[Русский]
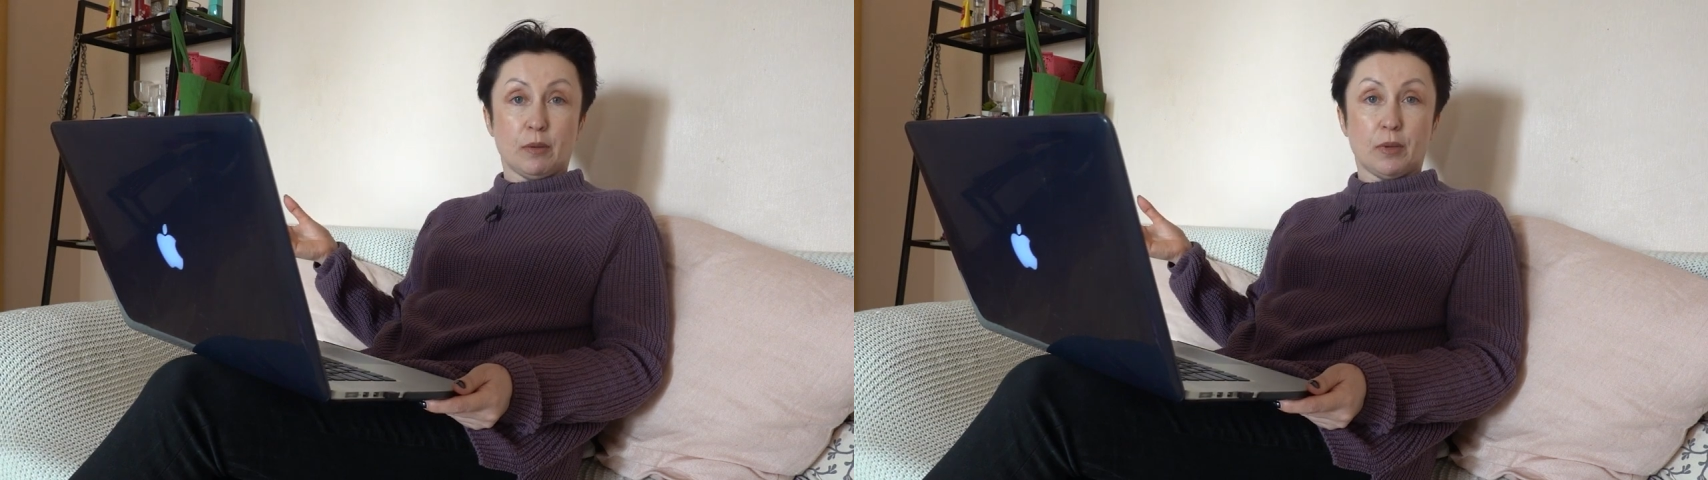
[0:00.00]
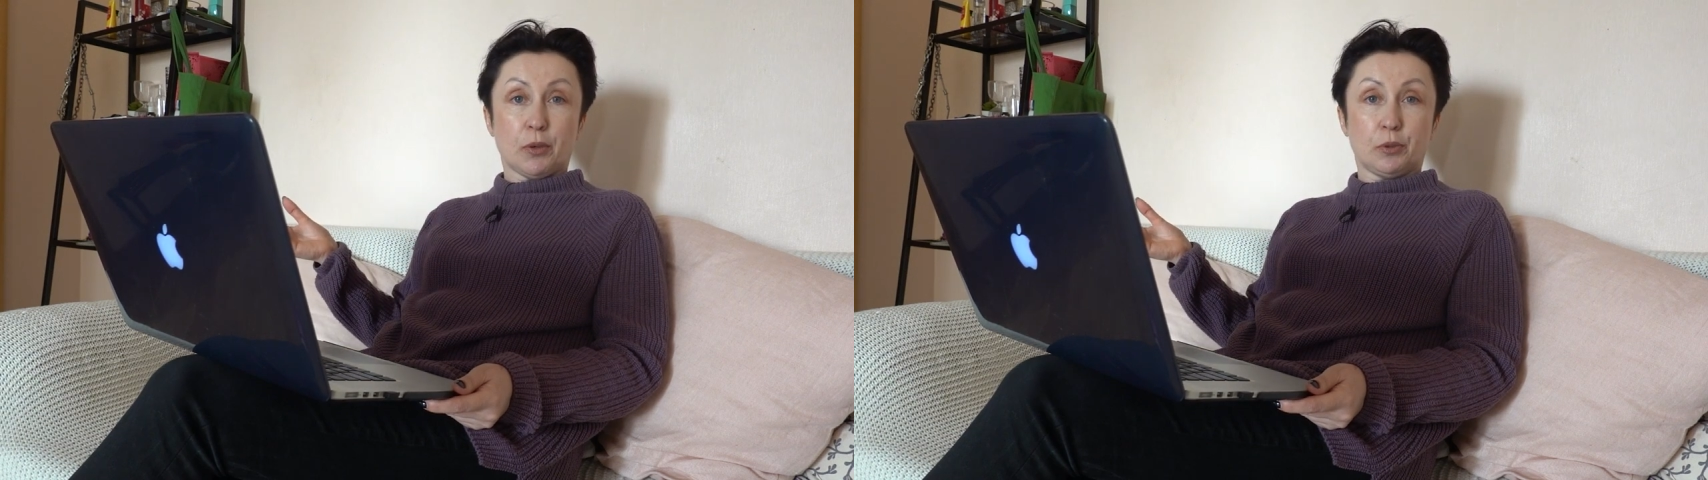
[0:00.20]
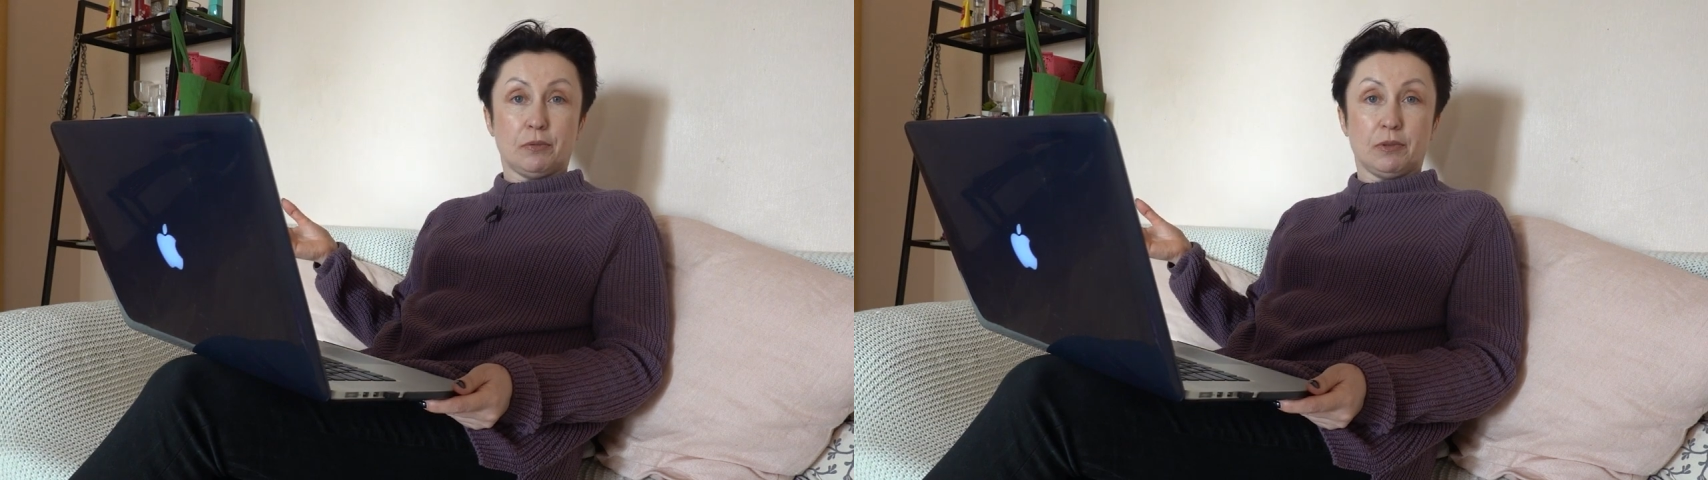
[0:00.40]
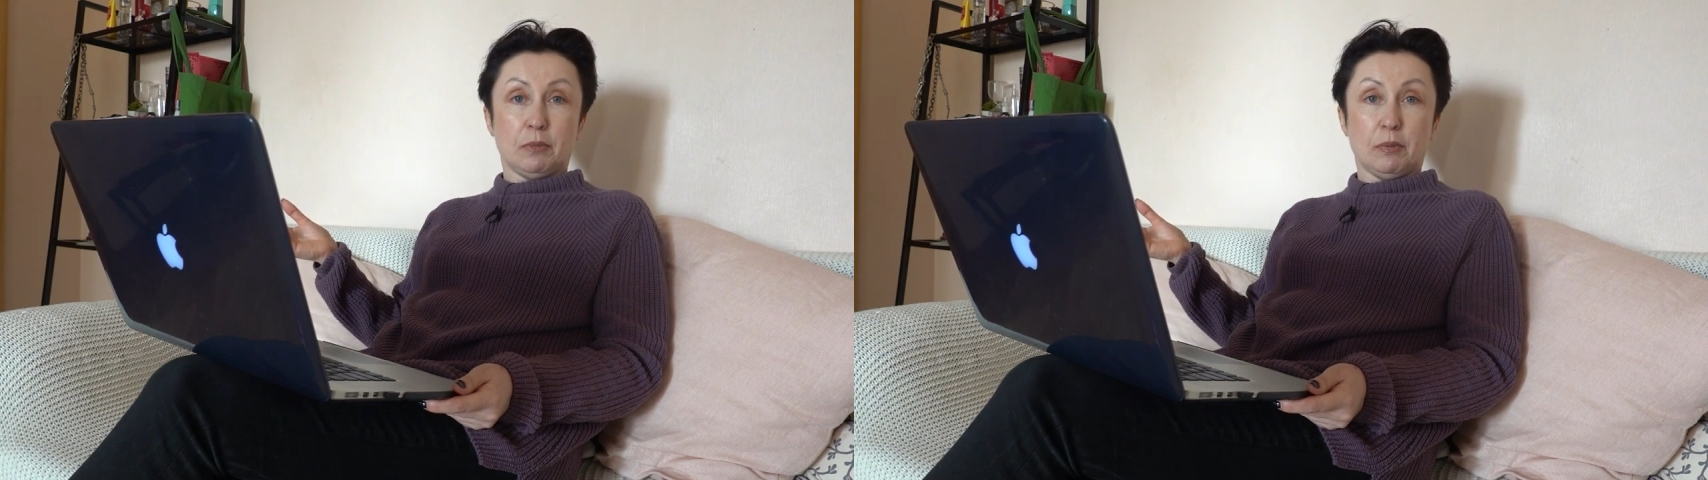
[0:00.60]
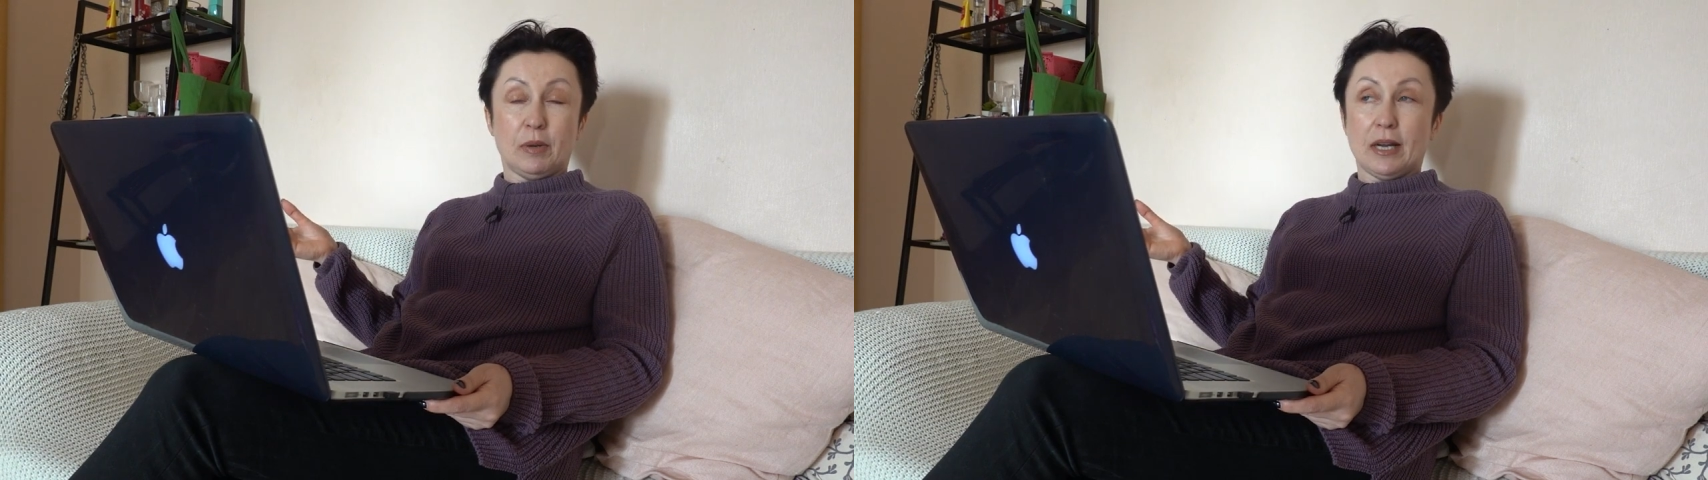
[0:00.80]

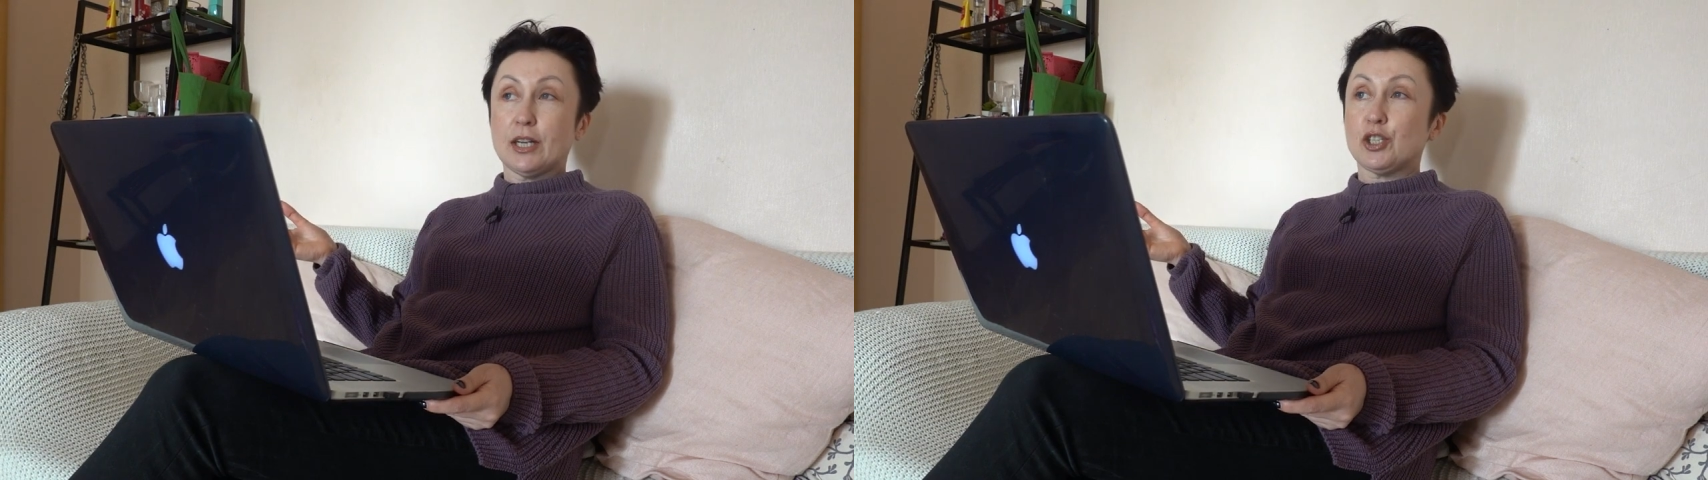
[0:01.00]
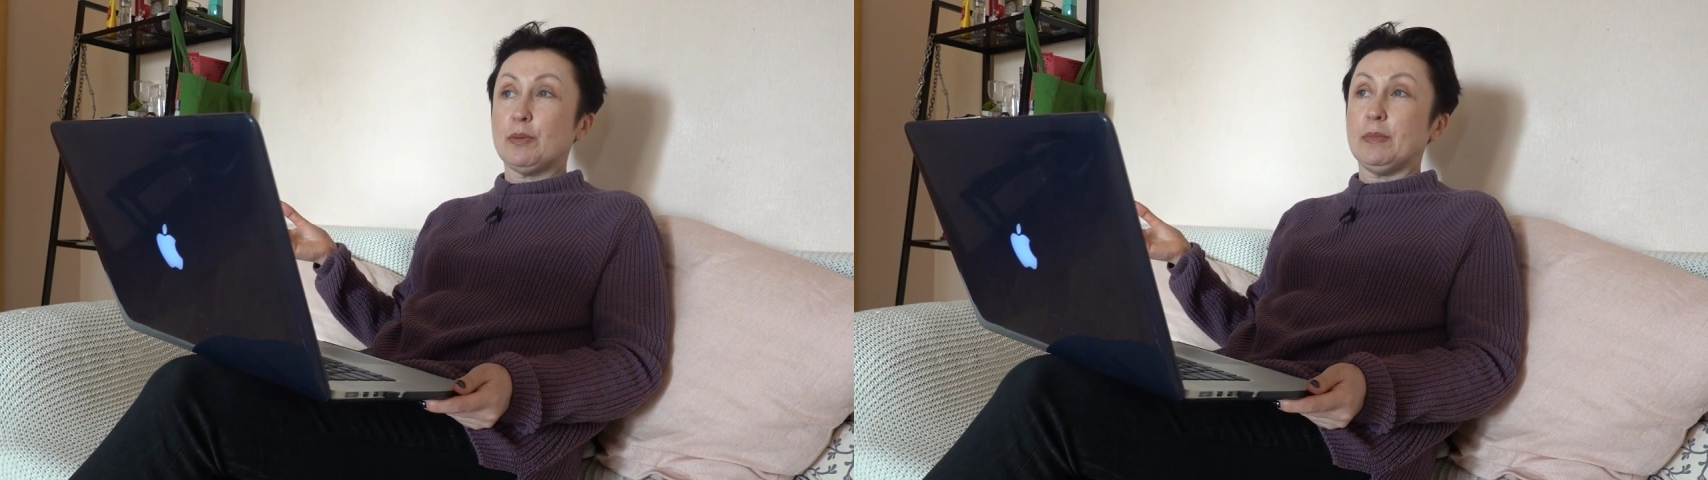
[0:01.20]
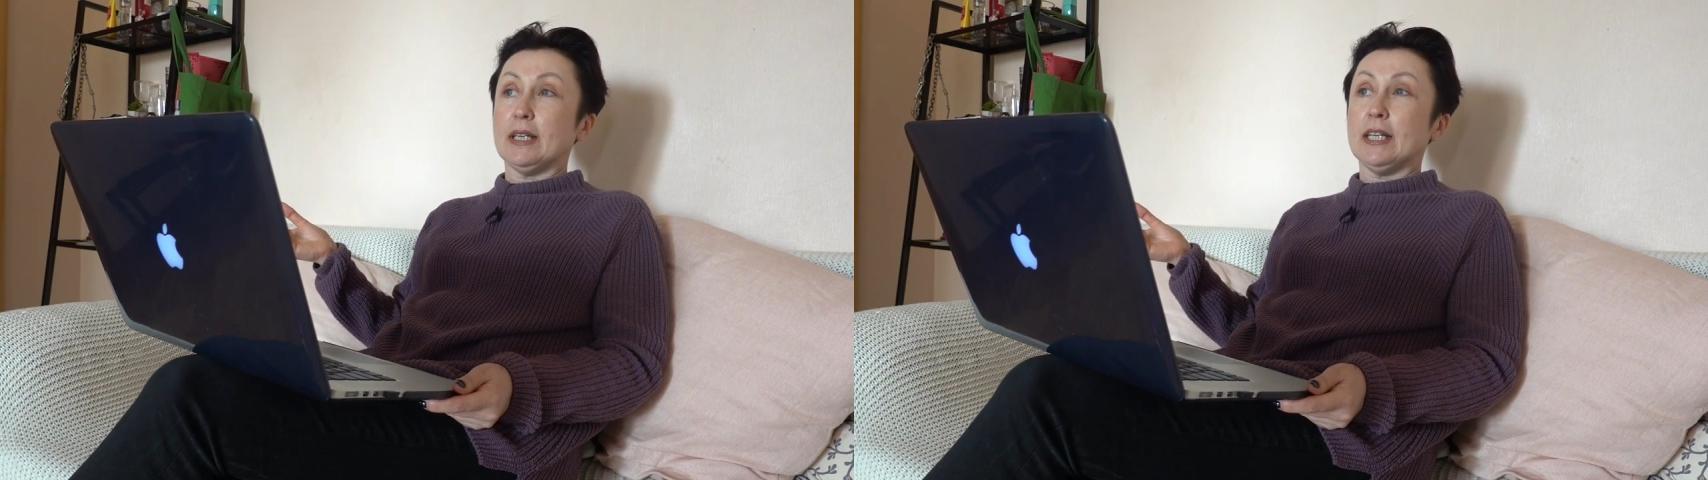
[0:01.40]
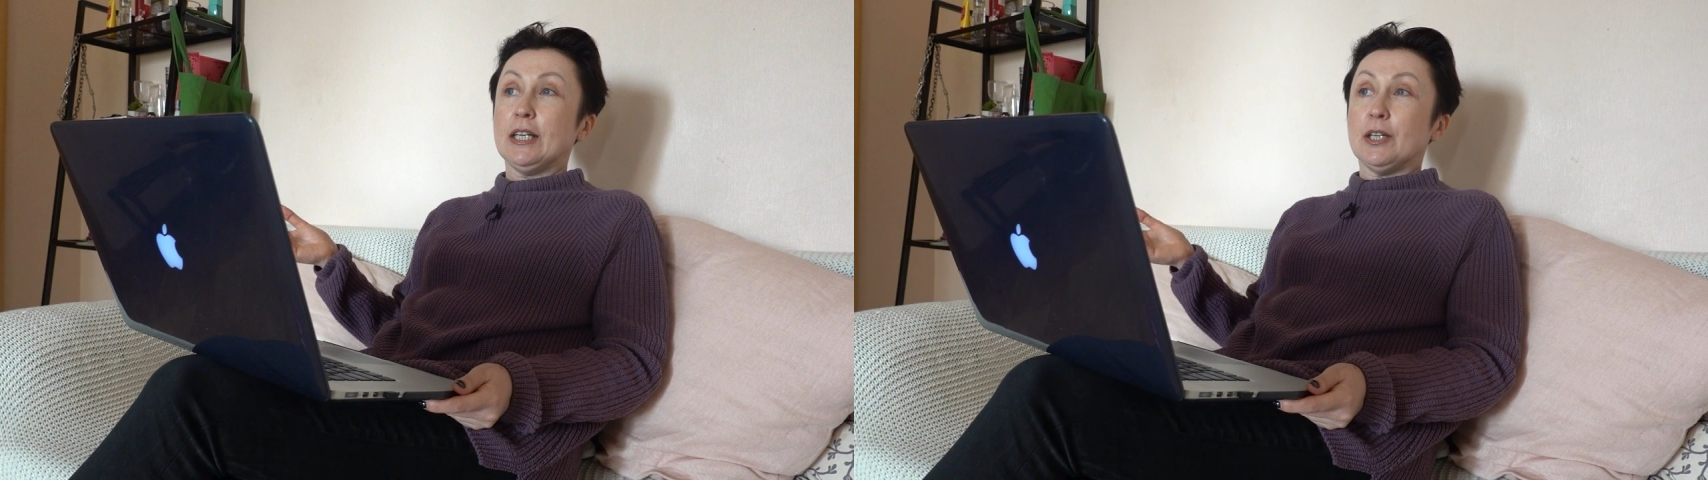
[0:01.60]
оборудованными пляжами.